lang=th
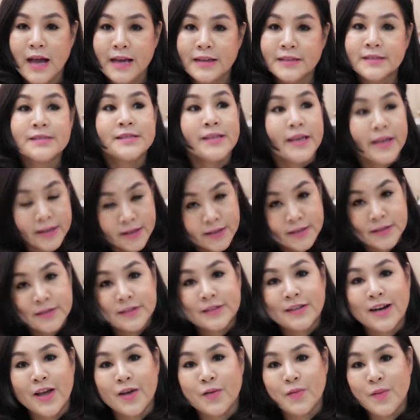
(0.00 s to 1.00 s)
การเสกเงิ
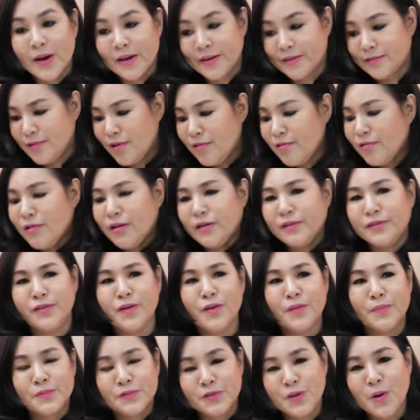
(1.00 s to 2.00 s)
นรายวันอ๋ออันนี้
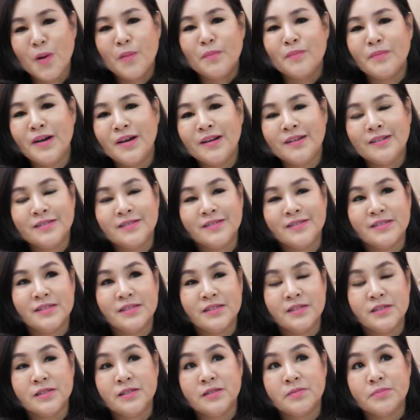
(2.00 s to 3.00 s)
ออชอบมากเลย
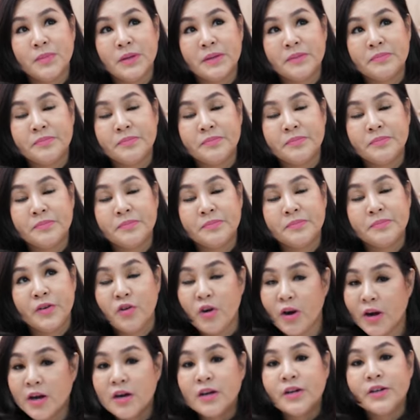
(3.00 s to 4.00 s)
คือมันเป็นมิ
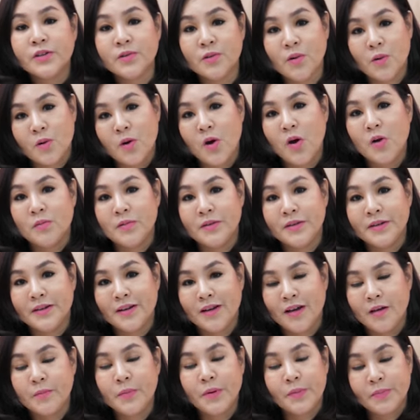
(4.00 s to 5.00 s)
ราเคิลของออเลย
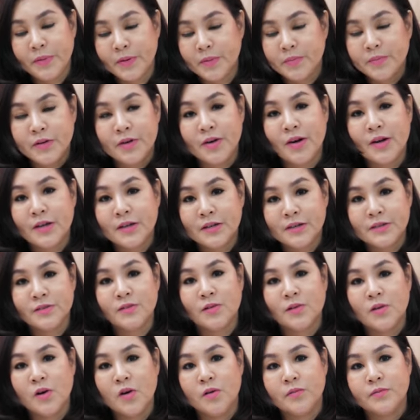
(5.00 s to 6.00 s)
นะ มันเป็นมิราเคิล
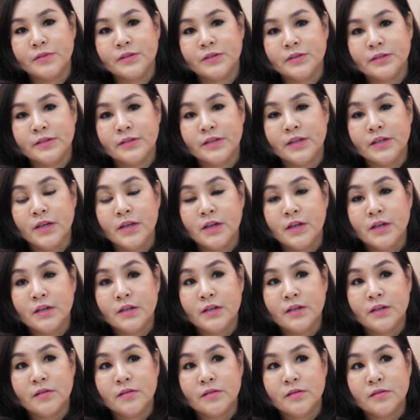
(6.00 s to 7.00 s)
ของออเลย
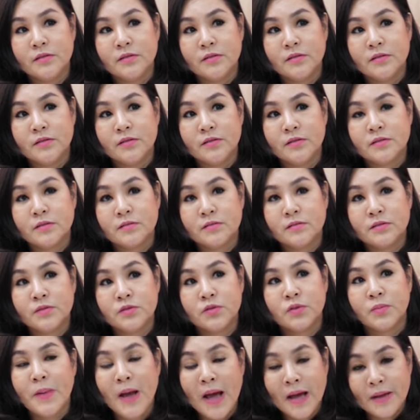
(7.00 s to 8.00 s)

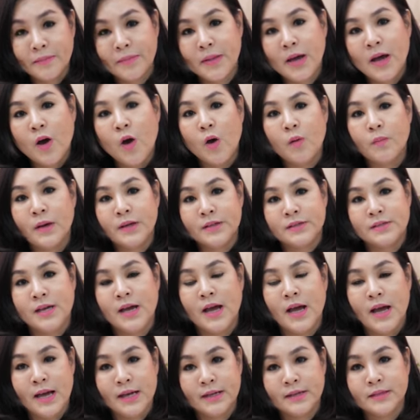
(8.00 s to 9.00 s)
ทุกผ่านมาอออาจจะ
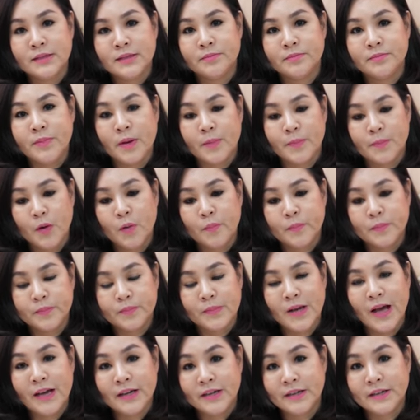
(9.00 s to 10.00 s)
หาเงินแบบออ
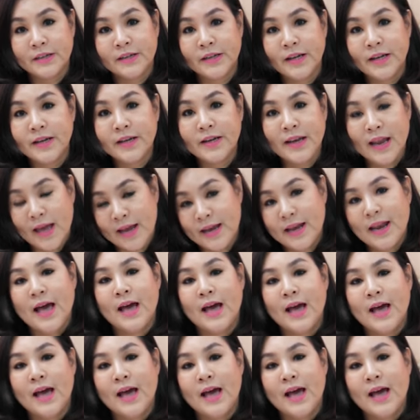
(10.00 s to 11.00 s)
หาเงินได้หลาย
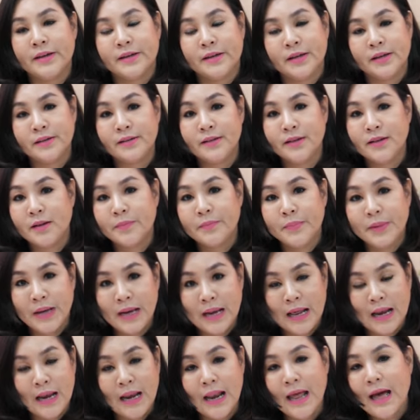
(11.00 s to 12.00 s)
ล้านบาทนะเดือนละเป็น
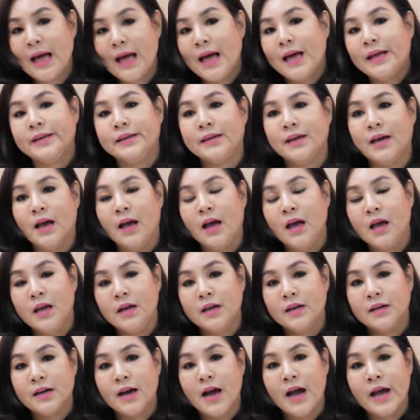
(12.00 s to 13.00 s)
ล้านล้านนะคะ
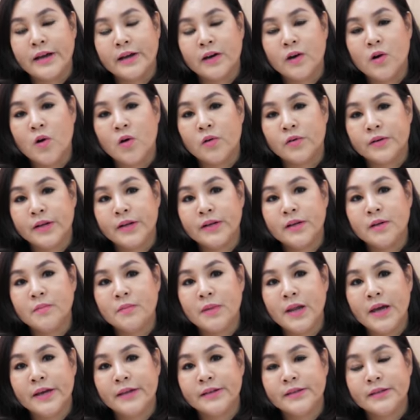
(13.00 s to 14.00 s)
ขายของได้กำ
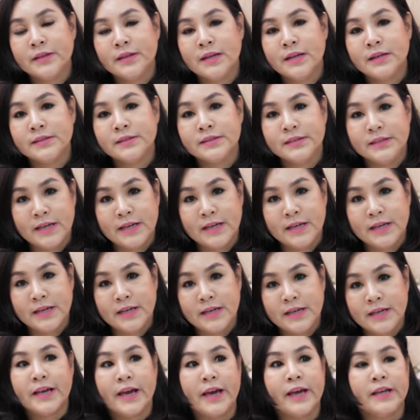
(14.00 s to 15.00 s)
ไรเดือนละสี่ห้า
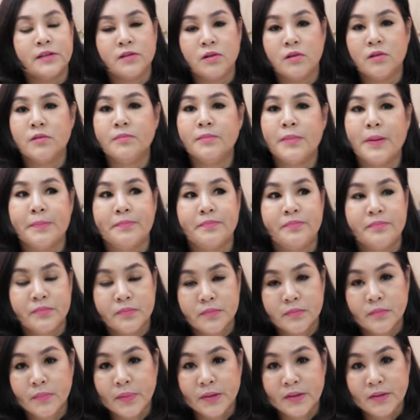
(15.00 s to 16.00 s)
แสนเนาะแบบ
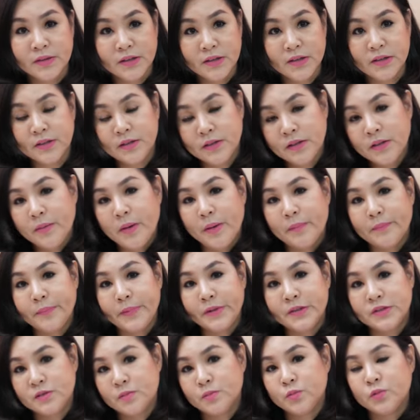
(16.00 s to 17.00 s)
เป็นเงินที่แบบ
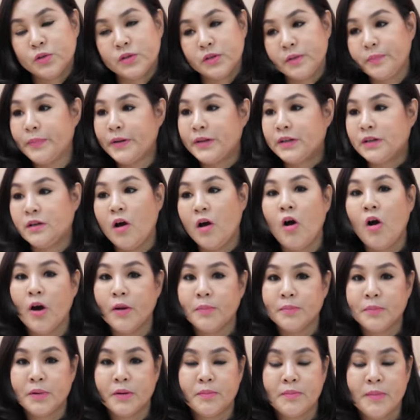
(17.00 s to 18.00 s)
เป็นจำนวนที่เป็นก้อ
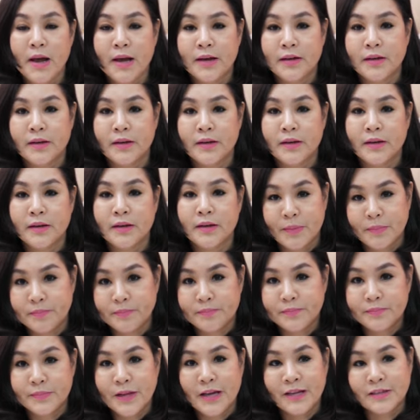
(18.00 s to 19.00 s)
นมากๆเลยเป็นแบบ
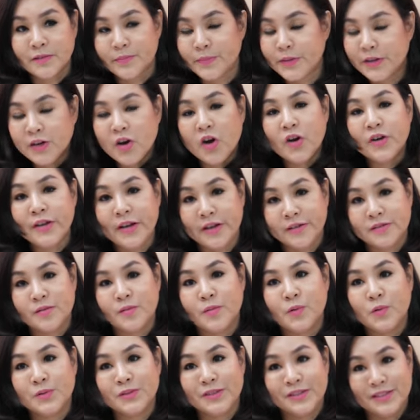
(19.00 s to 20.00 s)
อาจจะไม่ได้ก้อนใหญ่สำ
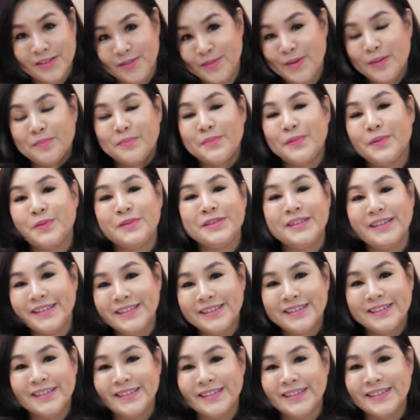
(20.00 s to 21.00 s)
หรับงคนแต่สำหรับมนุษย์เงิ
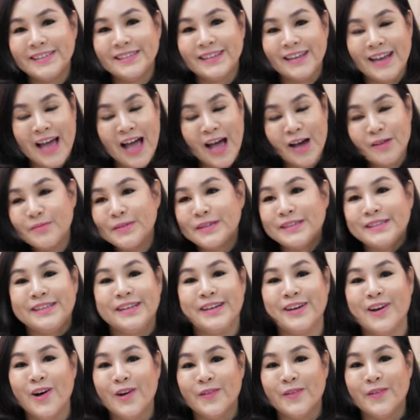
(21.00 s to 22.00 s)
นเดือนเงินเดือนห้าหมื่น
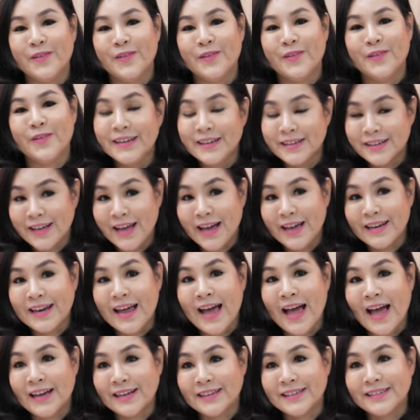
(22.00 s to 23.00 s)
อย่างออบเนี่ย การ
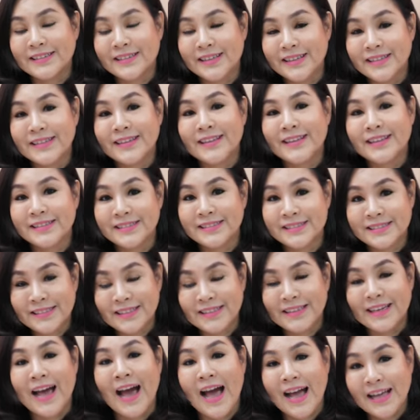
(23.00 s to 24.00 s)
หาเงินได้เดือนละ
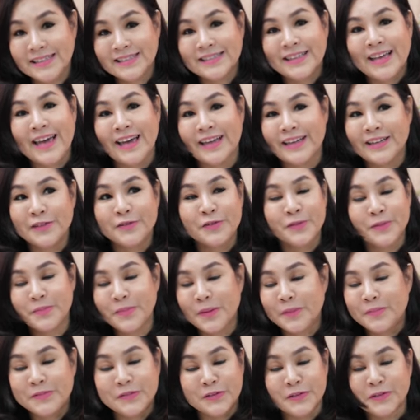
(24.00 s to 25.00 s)
สี่ห้าแสนนี่มัน
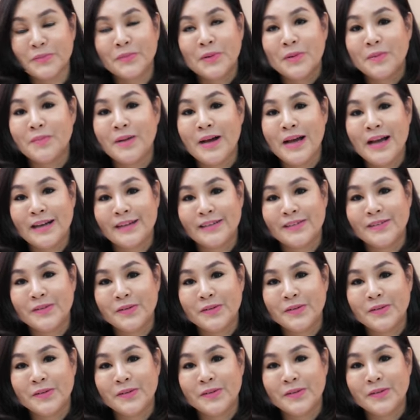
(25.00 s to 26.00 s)
แบบเยอะมากๆเนาะ
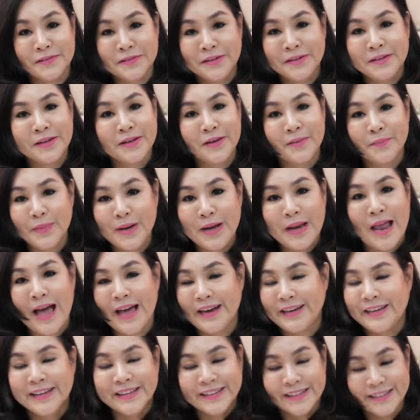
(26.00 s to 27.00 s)
เราหาเงินได้เดือนละเป็น
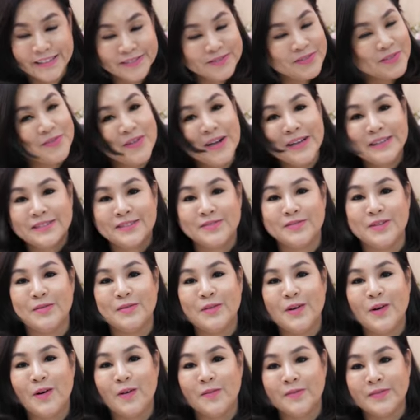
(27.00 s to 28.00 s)
ล้านเนี่ยเยอะมากๆสำห
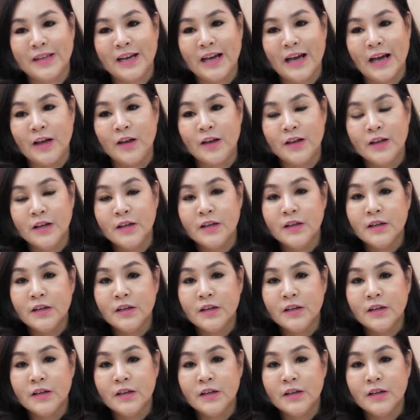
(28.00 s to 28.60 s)
รับออบนะคะ